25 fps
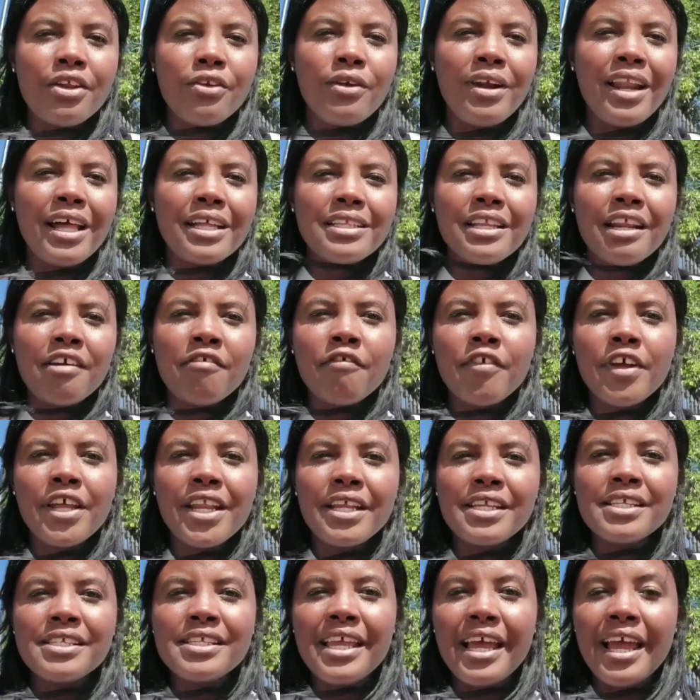semanas desde
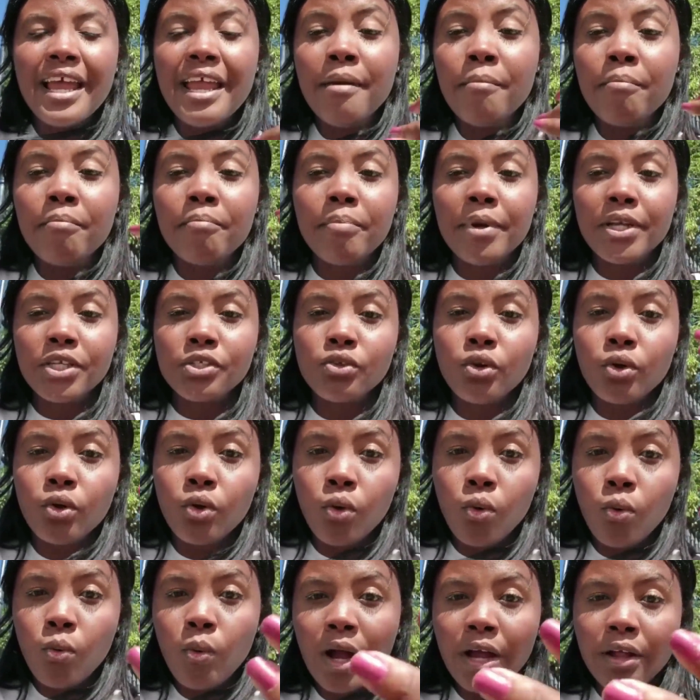su canal de
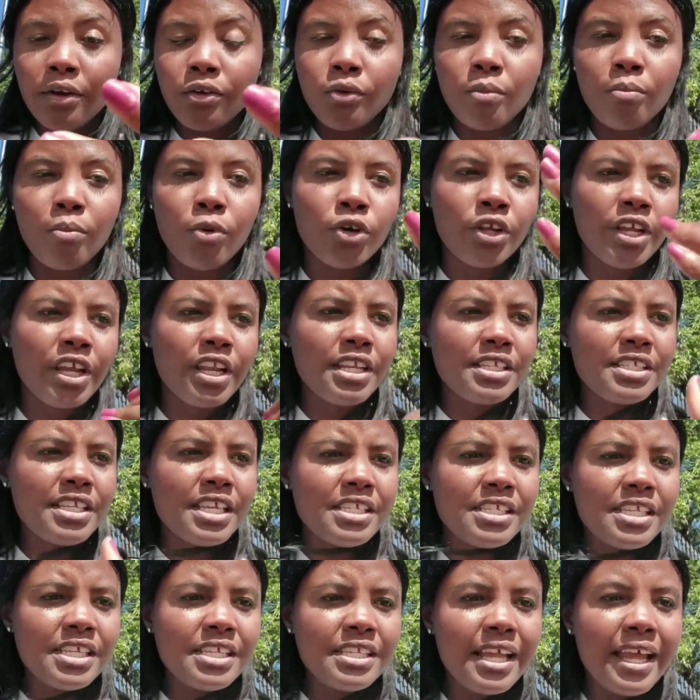YouTube llamado Lisa
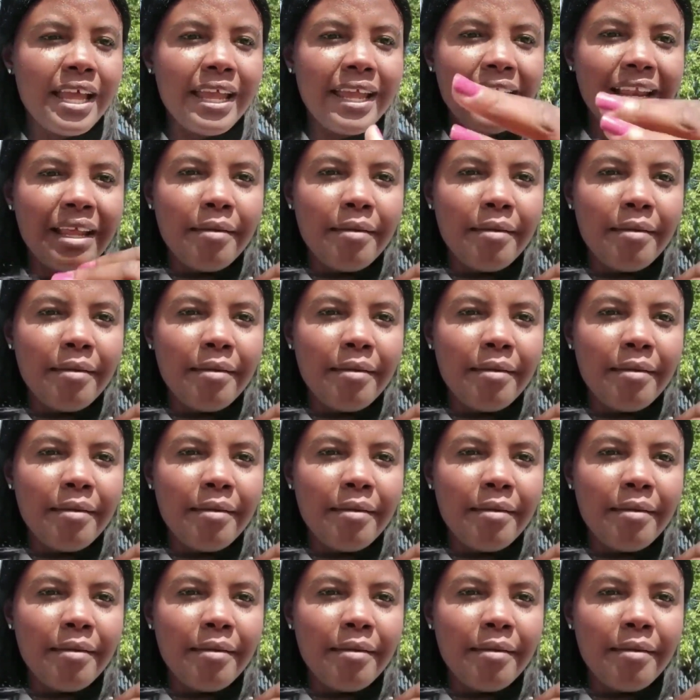Garci.